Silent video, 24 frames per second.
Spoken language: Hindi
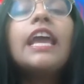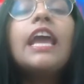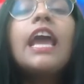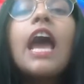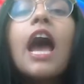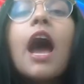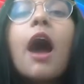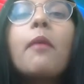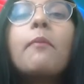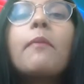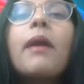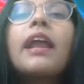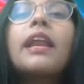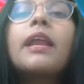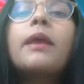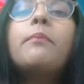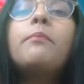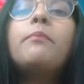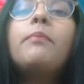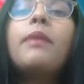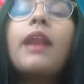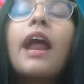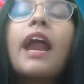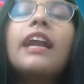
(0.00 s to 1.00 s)
हमारे
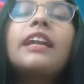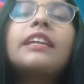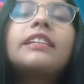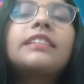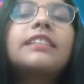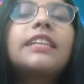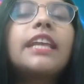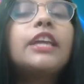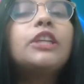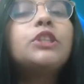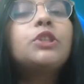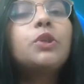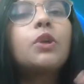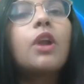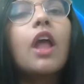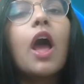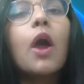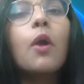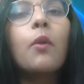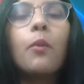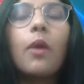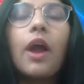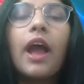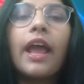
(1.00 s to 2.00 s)
ब्लड से जुड़ा
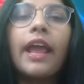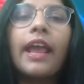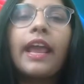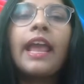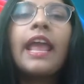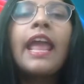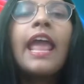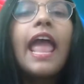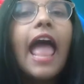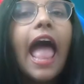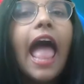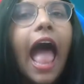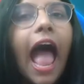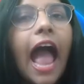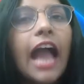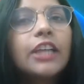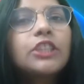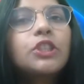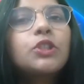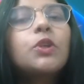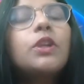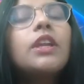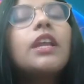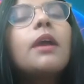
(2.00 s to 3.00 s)
हुआ है
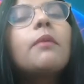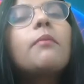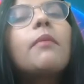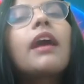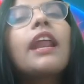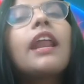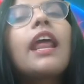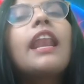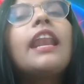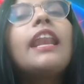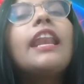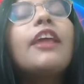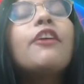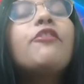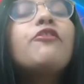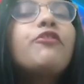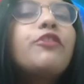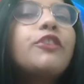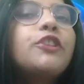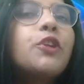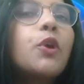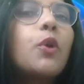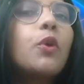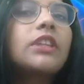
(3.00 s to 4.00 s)
एक्चुअली हमारा
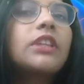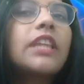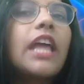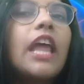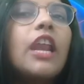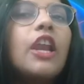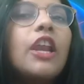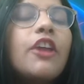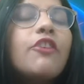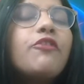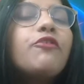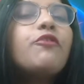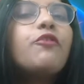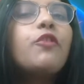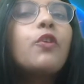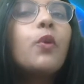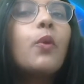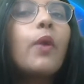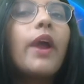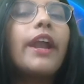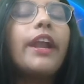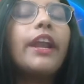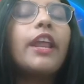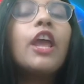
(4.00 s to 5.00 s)
लिम्फ जो होता है लिम्फ
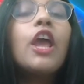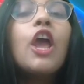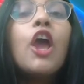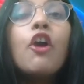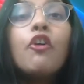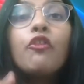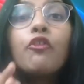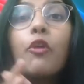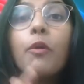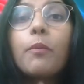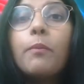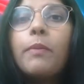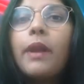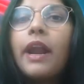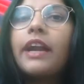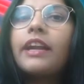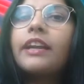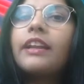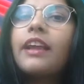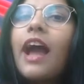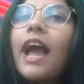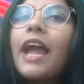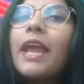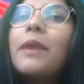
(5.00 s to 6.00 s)
फ्लूड वो
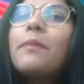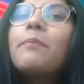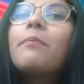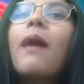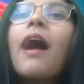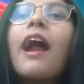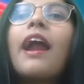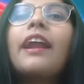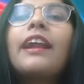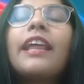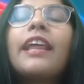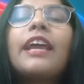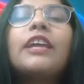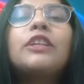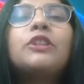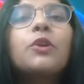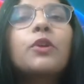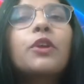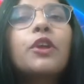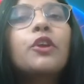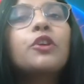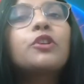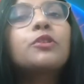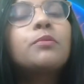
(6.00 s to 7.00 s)
ब्लड का ही पार्ट है जो
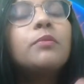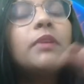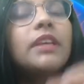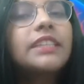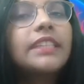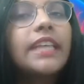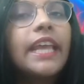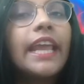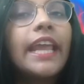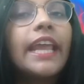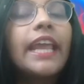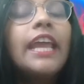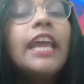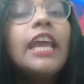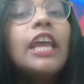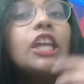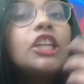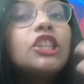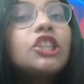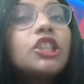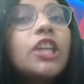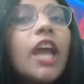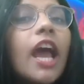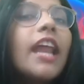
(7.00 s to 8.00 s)
कि उसमें से
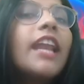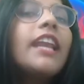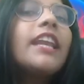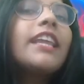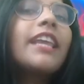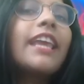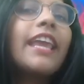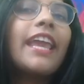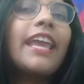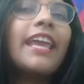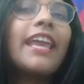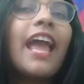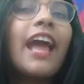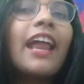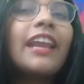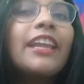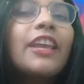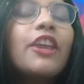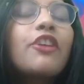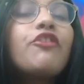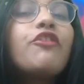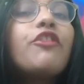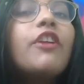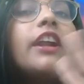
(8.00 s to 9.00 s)
छन के
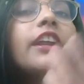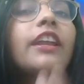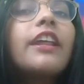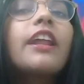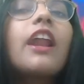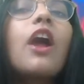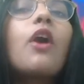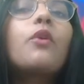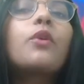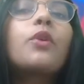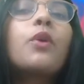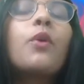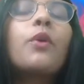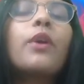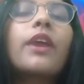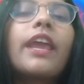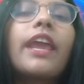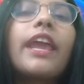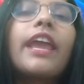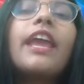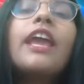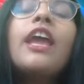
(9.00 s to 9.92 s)
यानी फिल्टर आउट होके